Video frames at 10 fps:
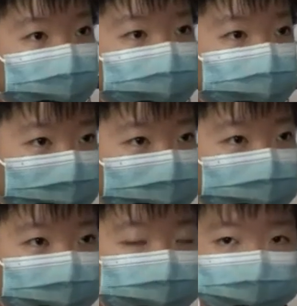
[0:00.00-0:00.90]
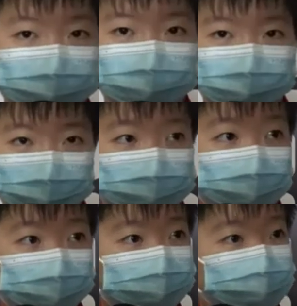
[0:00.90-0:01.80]
W T T 世界杯的总决
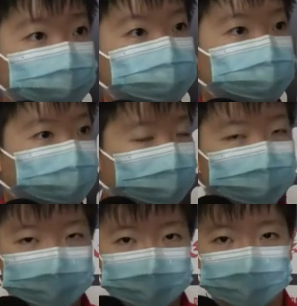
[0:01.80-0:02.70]
赛刚交手过吧，